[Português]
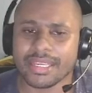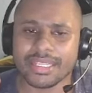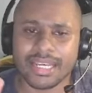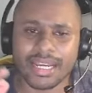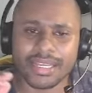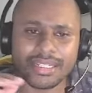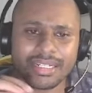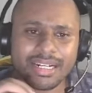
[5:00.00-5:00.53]

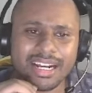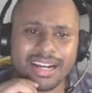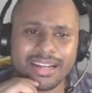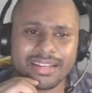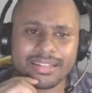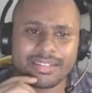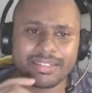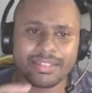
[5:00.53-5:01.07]
aí,
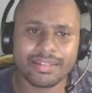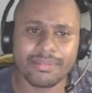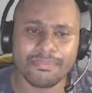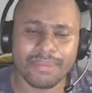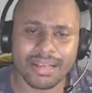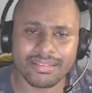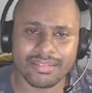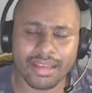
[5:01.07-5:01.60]
cara,
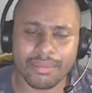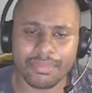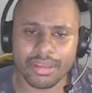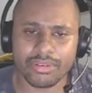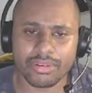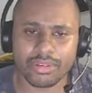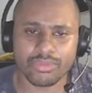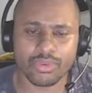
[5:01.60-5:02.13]

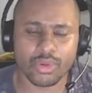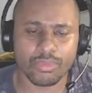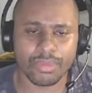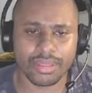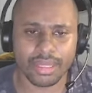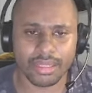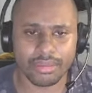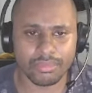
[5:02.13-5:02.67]
basicamente eles foram
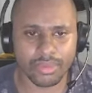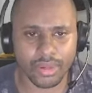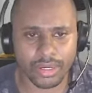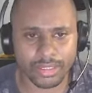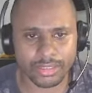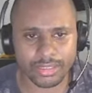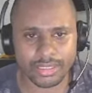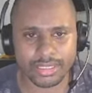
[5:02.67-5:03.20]
mandados
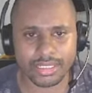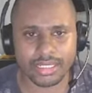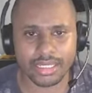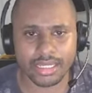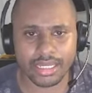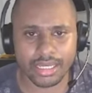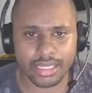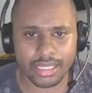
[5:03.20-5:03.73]
embora.
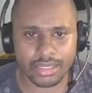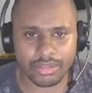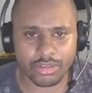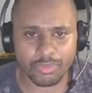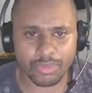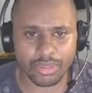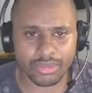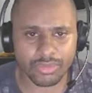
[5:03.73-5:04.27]
E a gente
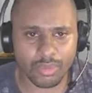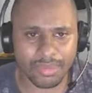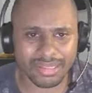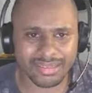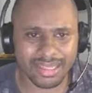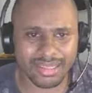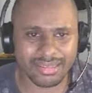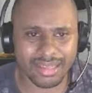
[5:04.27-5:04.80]
pode ver uma
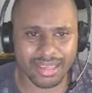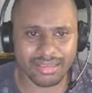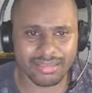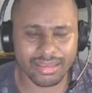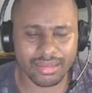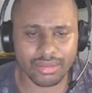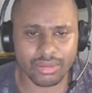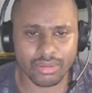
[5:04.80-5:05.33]
tendência
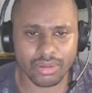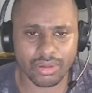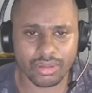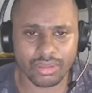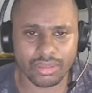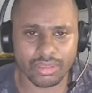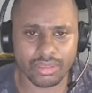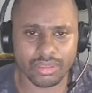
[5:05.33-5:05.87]
aqui, ó,
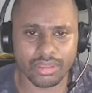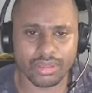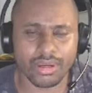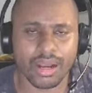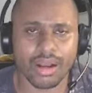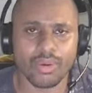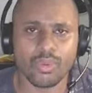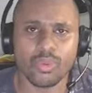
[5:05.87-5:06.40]
que
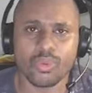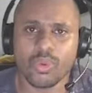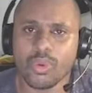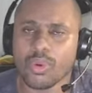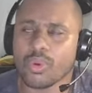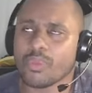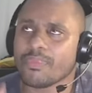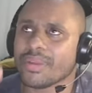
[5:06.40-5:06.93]
o
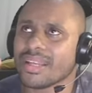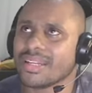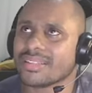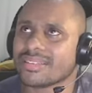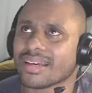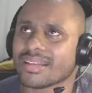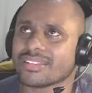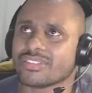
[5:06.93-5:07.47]
Google ele
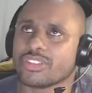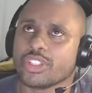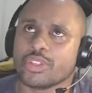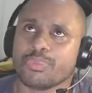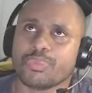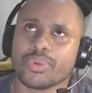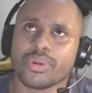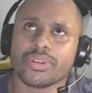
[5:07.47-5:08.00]
está
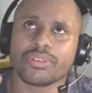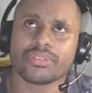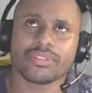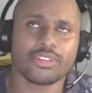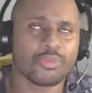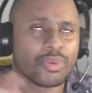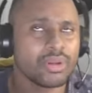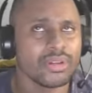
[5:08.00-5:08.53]
despriorizando,
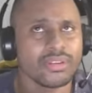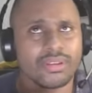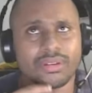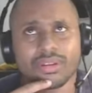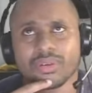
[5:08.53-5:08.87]
despriorizando, não,